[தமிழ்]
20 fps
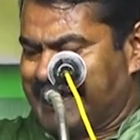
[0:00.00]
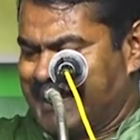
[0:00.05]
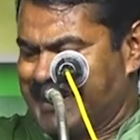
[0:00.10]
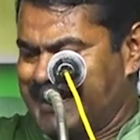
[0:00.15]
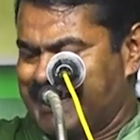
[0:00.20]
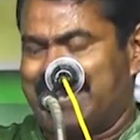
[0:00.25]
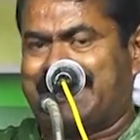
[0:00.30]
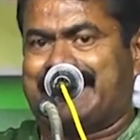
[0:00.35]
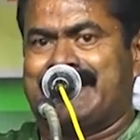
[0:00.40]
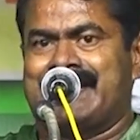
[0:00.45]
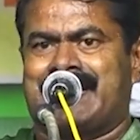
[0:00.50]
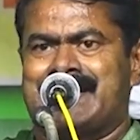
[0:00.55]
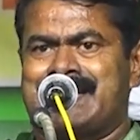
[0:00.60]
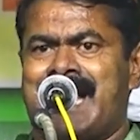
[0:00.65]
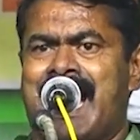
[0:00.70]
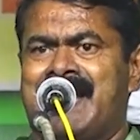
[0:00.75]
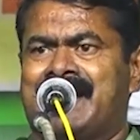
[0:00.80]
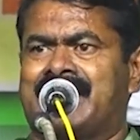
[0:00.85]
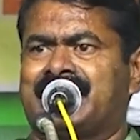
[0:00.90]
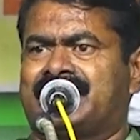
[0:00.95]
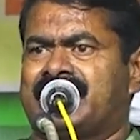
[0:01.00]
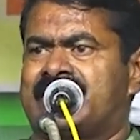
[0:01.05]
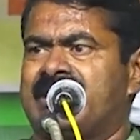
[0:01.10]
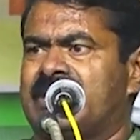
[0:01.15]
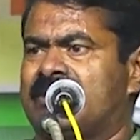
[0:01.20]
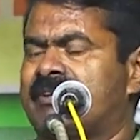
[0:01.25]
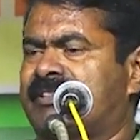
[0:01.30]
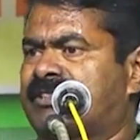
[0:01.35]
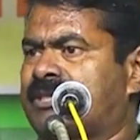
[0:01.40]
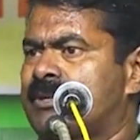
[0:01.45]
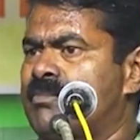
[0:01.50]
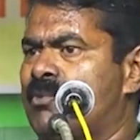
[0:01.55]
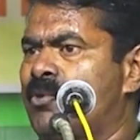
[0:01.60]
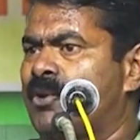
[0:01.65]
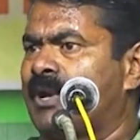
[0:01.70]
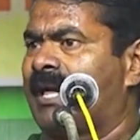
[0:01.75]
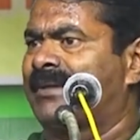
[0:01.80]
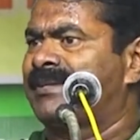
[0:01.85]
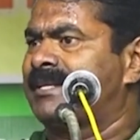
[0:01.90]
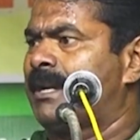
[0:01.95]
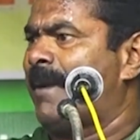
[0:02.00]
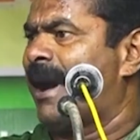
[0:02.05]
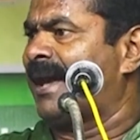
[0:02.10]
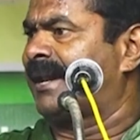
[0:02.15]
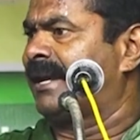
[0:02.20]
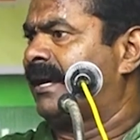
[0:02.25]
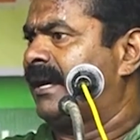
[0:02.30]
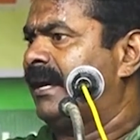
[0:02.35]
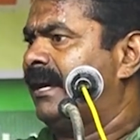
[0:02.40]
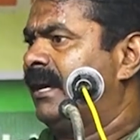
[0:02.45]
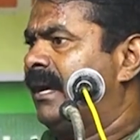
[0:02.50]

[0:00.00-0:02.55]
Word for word: இன்னைக்கு ரெண்டாயிரத்தி இருபத்தி மூணுல இங்க பாரு